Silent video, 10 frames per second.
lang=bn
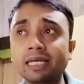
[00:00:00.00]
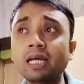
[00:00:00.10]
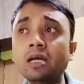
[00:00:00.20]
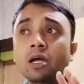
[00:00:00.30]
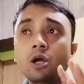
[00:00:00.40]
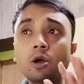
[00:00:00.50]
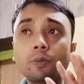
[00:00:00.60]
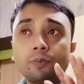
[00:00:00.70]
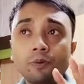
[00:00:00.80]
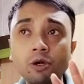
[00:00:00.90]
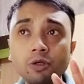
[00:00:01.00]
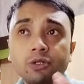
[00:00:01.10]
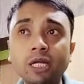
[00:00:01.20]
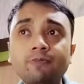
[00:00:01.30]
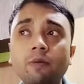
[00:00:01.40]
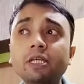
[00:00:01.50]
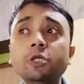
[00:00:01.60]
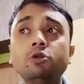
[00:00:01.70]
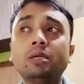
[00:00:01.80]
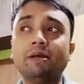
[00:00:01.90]
থেকে প্রয়োজনীয় ইনফরমেশন
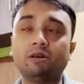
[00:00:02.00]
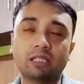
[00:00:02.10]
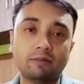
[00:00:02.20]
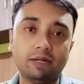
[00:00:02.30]
খুঁজে বের করতে